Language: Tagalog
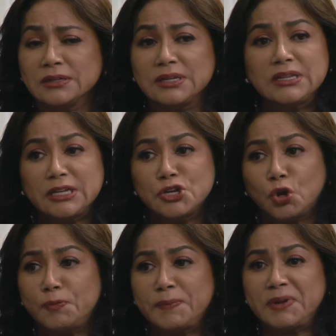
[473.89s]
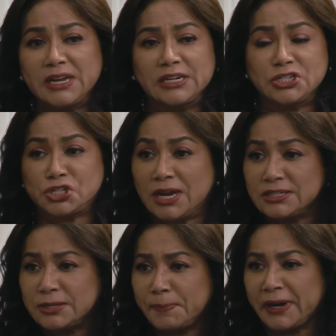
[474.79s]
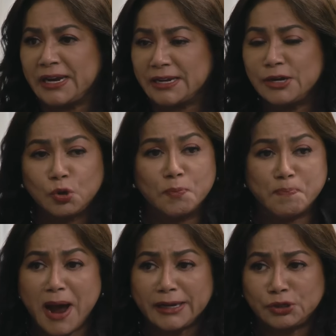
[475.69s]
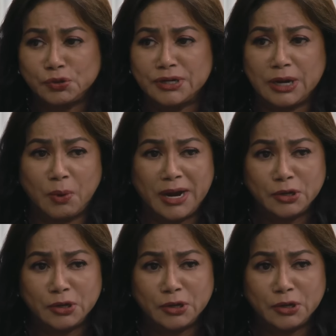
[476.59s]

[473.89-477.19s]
Hindi niyo ako bibigyan ng chance na pakinggan kung bakit ko nagawa